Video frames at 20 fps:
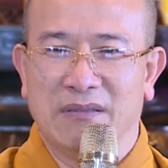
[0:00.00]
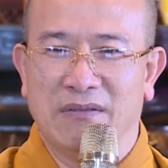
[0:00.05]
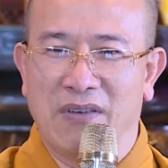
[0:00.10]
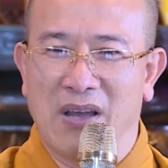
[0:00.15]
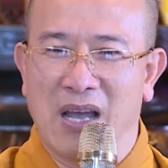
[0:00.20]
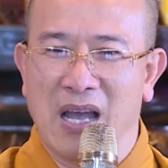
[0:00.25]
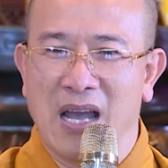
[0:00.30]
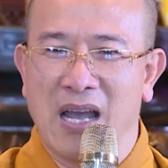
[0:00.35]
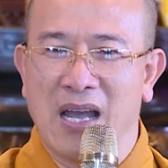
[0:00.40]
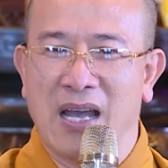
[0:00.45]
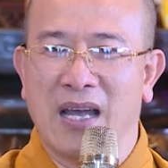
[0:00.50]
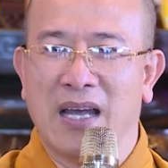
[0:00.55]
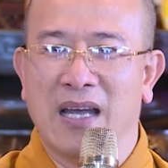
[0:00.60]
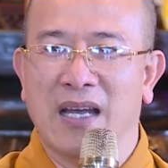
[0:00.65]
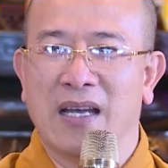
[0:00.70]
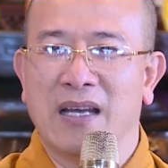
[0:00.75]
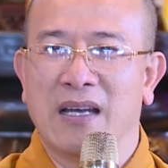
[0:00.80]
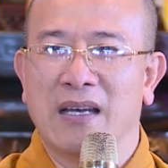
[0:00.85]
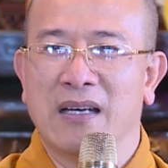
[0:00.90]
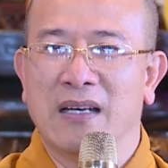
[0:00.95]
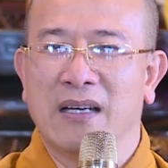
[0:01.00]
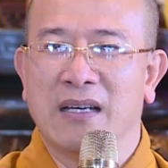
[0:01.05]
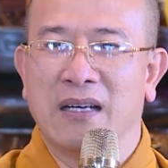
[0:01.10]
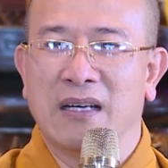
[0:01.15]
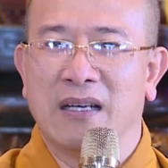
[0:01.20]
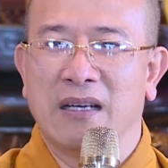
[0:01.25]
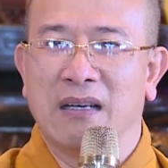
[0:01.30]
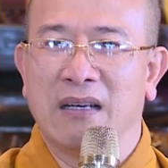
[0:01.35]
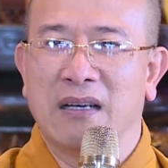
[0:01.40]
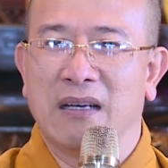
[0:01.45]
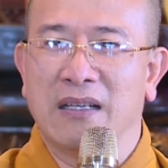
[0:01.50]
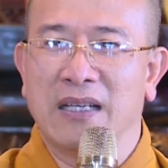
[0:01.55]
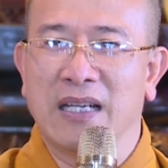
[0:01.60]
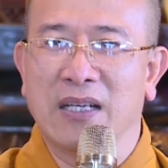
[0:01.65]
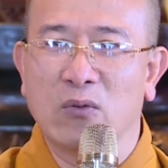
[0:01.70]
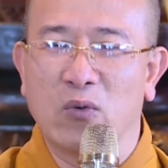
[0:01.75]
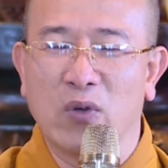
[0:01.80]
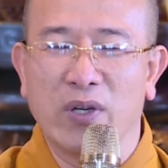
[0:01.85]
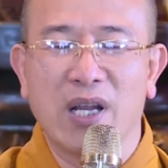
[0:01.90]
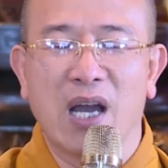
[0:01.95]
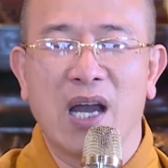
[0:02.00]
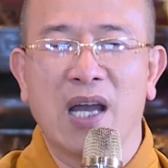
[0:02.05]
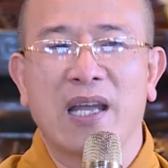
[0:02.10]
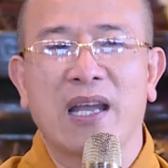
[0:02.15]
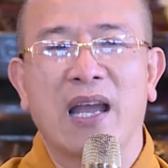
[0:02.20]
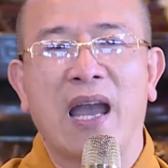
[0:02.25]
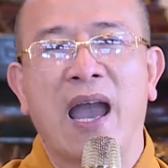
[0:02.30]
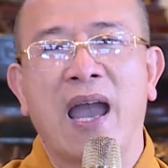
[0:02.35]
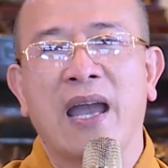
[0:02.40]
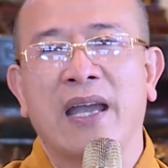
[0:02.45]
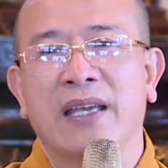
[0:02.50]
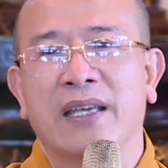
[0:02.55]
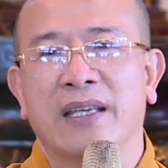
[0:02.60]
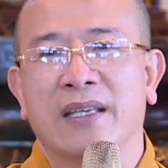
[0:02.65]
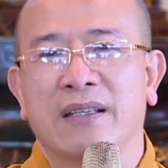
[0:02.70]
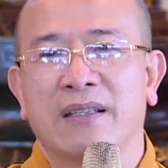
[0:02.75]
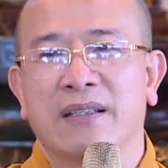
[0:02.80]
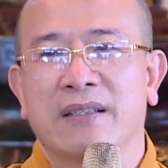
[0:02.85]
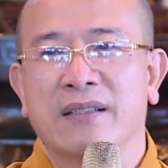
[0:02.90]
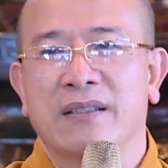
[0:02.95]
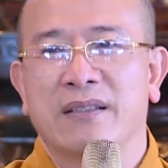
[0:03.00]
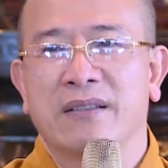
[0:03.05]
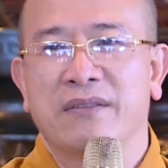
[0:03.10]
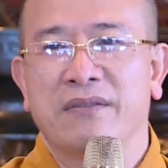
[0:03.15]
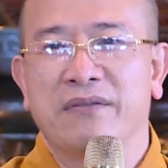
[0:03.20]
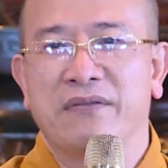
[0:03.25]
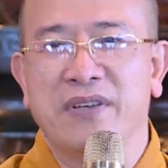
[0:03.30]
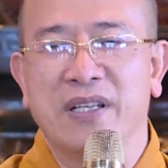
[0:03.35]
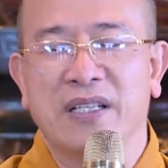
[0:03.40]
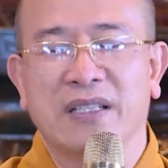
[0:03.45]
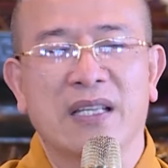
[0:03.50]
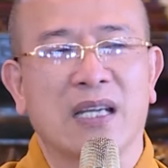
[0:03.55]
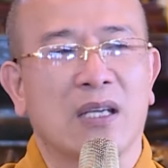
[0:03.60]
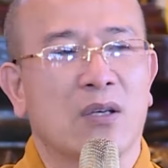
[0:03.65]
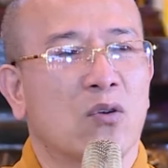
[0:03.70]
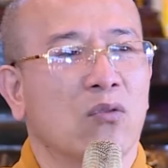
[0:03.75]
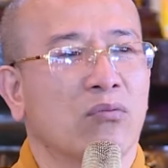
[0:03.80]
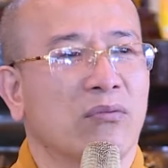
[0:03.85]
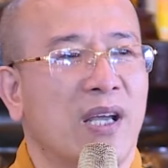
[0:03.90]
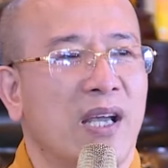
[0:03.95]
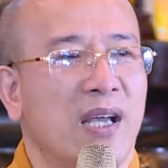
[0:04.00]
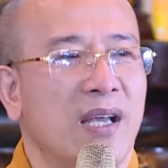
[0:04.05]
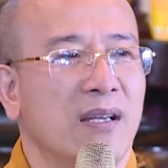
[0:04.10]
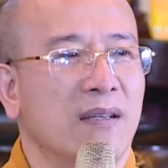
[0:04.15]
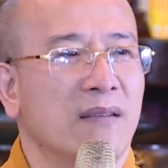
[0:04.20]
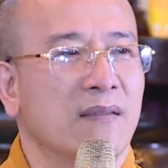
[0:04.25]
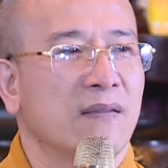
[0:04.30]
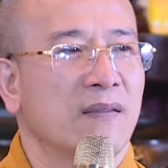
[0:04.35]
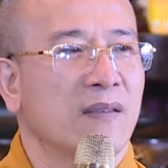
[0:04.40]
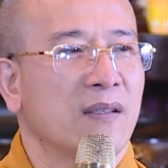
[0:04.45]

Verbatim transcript: và đến cuối đời ngài viên tịch cũng thế